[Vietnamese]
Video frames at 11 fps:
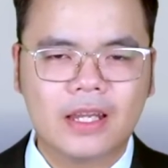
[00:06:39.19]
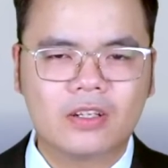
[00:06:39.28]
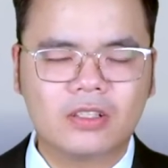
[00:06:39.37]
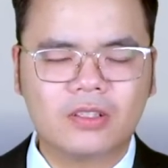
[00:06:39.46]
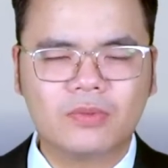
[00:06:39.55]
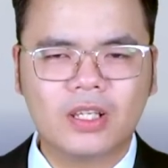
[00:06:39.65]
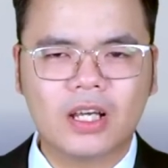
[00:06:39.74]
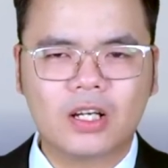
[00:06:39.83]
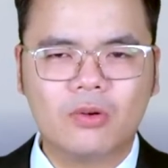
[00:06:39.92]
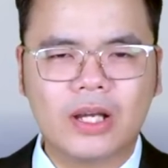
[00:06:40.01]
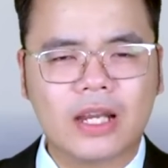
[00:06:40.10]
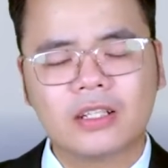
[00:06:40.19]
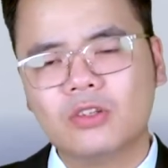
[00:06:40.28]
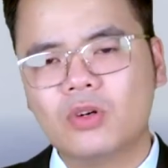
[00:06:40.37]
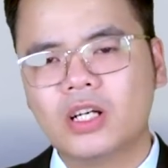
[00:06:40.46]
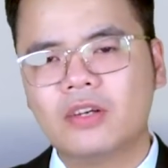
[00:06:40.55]
Nó giống như là câu ngạn
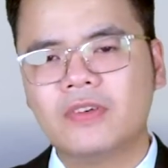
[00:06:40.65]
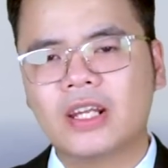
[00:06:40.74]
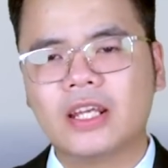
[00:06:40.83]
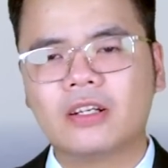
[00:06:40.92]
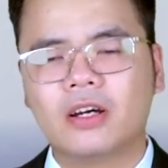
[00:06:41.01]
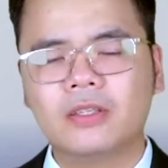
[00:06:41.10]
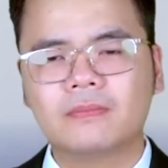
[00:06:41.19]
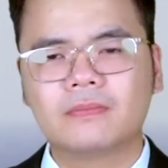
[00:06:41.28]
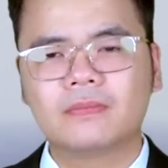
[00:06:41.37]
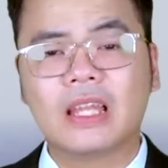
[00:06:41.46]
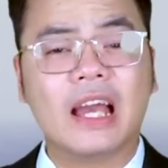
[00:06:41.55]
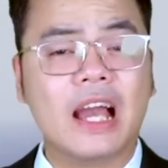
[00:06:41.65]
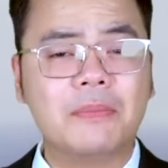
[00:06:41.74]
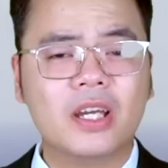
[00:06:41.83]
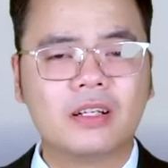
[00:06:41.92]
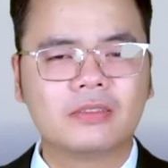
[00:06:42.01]
ngữ của người Việt hay nói, há
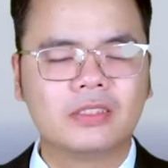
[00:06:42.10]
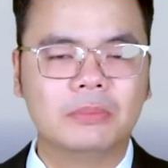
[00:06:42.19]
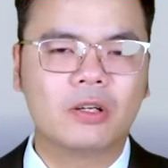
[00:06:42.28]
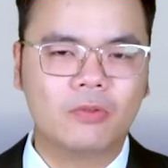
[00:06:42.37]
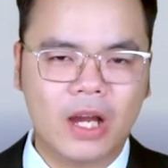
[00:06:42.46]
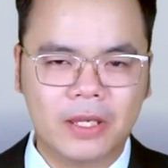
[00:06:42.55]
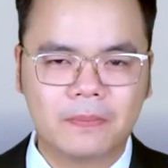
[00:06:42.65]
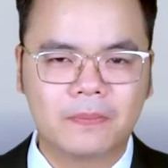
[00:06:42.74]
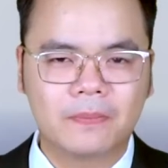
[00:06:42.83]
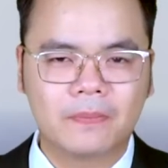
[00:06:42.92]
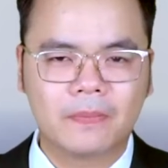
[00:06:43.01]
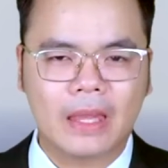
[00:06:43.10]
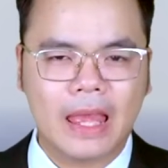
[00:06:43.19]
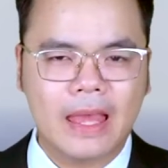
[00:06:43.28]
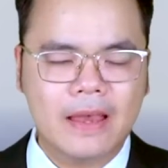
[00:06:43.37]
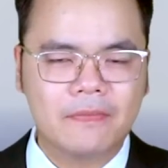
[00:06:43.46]
miệng thì mắc quài.
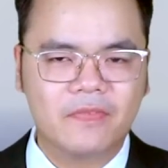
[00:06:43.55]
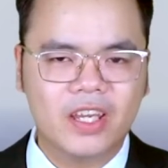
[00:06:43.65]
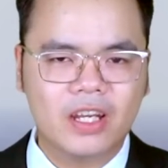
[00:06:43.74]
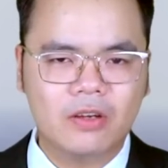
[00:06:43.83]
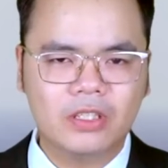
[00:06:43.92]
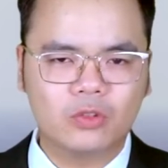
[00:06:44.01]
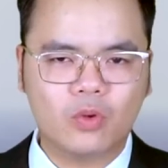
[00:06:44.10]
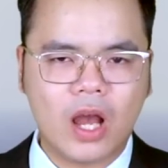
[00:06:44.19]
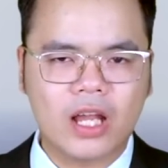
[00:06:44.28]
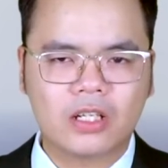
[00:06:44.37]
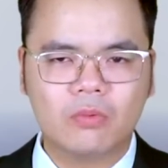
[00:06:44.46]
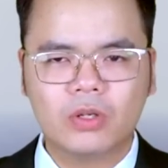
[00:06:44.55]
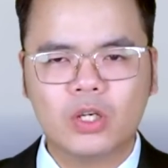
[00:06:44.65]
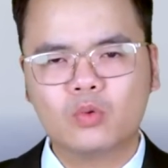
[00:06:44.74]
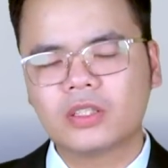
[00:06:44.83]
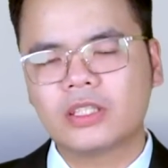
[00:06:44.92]
Vì nếu như tòa án công
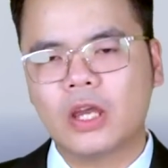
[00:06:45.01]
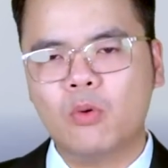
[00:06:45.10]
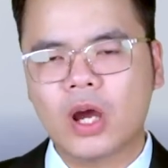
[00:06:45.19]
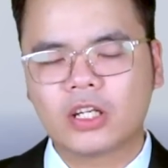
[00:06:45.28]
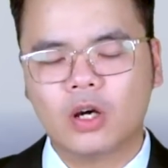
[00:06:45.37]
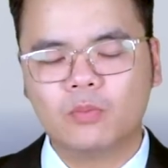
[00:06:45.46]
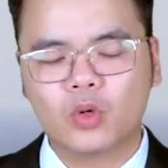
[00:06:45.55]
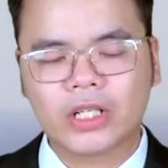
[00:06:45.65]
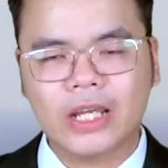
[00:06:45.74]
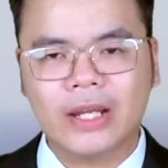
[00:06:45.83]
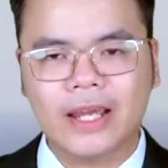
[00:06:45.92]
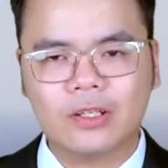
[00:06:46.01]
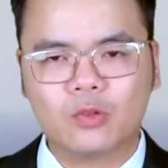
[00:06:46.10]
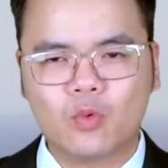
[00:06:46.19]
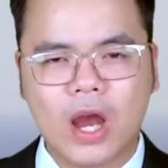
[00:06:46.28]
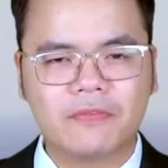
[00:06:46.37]
lý quốc tế hoạt động một cách khách
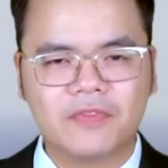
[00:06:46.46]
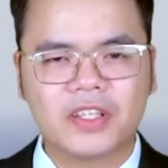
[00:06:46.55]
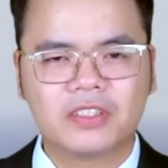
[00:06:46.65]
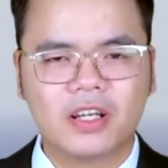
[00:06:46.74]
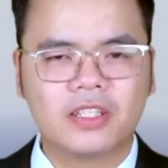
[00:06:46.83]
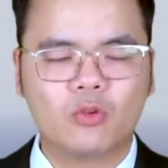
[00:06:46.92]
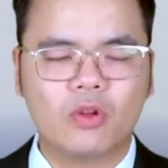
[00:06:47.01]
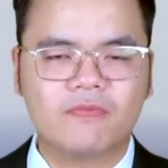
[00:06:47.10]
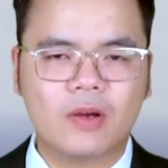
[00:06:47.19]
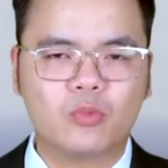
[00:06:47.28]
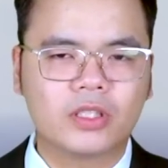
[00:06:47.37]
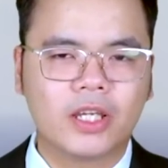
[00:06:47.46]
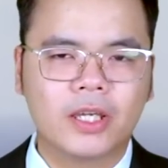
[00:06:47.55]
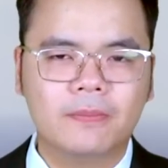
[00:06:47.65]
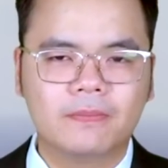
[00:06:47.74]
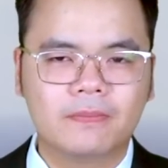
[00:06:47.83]
quan và dựa trên luật pháp quốc
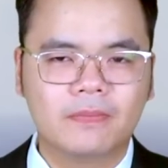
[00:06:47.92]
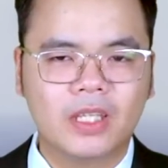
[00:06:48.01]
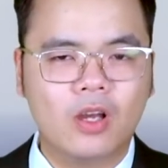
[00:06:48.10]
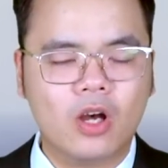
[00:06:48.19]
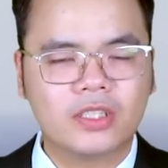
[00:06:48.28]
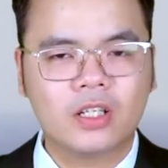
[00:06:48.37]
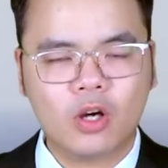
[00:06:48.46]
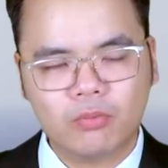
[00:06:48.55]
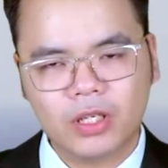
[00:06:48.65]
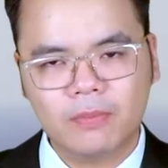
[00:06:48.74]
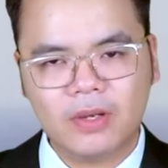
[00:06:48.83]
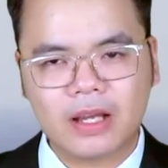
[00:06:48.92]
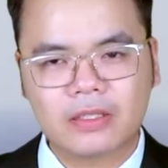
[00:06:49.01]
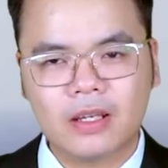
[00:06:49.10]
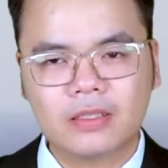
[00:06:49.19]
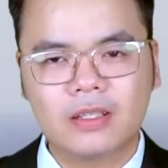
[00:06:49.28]
tế, thì họ sẽ không im lặng
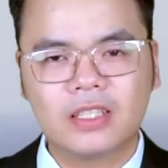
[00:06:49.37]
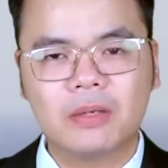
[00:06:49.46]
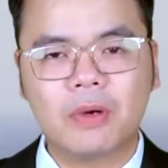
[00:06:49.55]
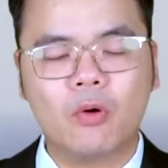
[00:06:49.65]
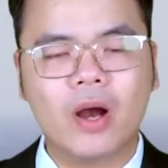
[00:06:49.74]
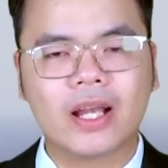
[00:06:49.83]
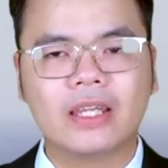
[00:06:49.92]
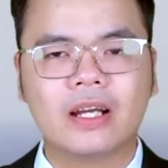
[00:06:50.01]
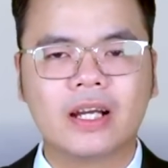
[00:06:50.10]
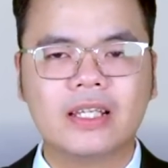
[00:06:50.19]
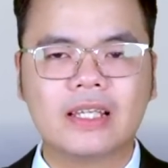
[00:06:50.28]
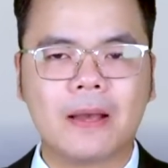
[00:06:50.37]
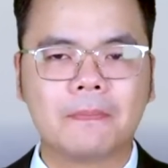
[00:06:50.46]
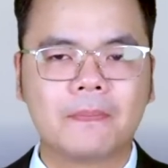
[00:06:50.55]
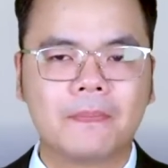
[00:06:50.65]
trước những gì mà Hoa Kỳ đã gây ra.